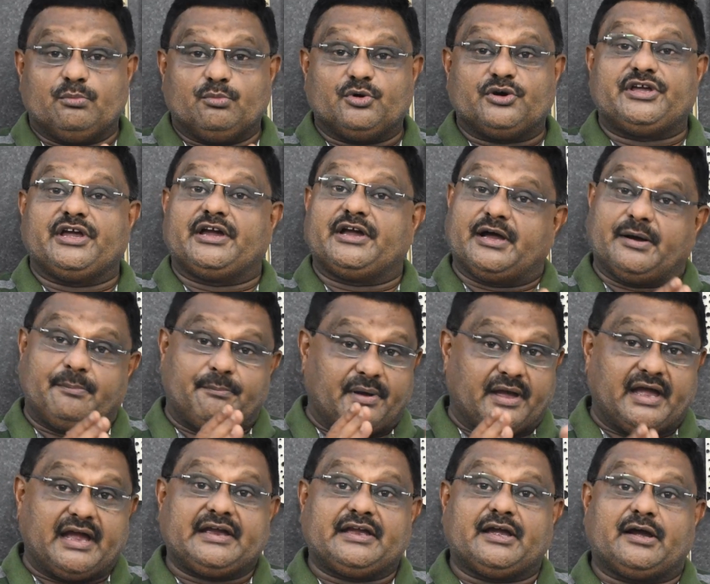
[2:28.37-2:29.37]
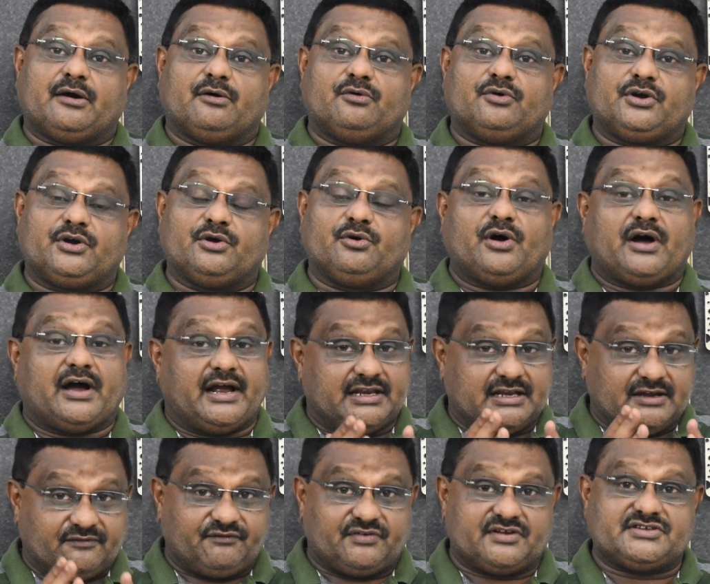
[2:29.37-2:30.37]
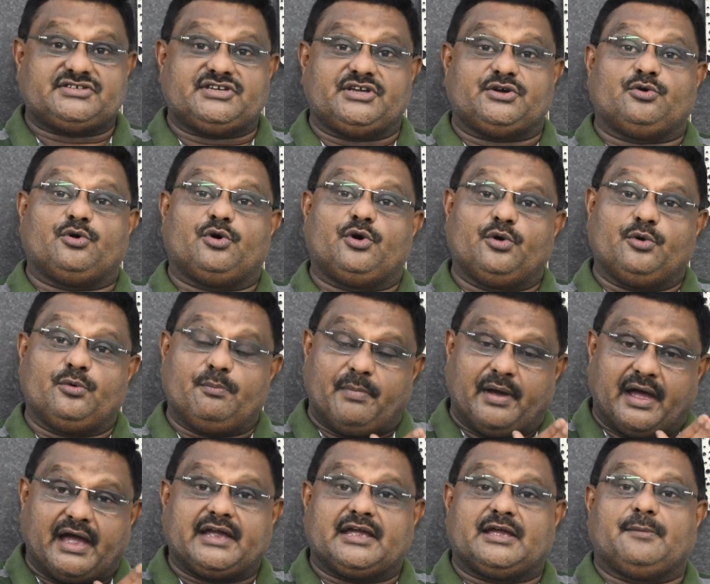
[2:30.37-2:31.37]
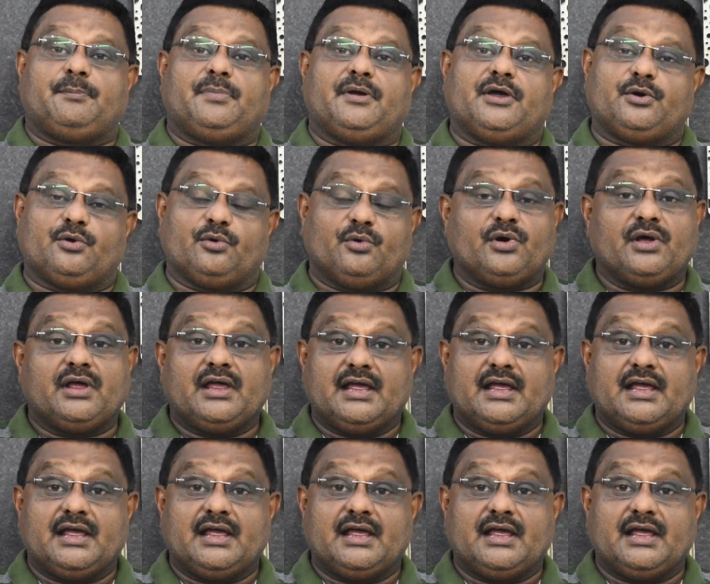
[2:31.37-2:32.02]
ముఖ్యంగా బ్యాంక్ అకౌంటు ఐఎఫ్ఎస్సి కోడు బ్యాంక్ పేరు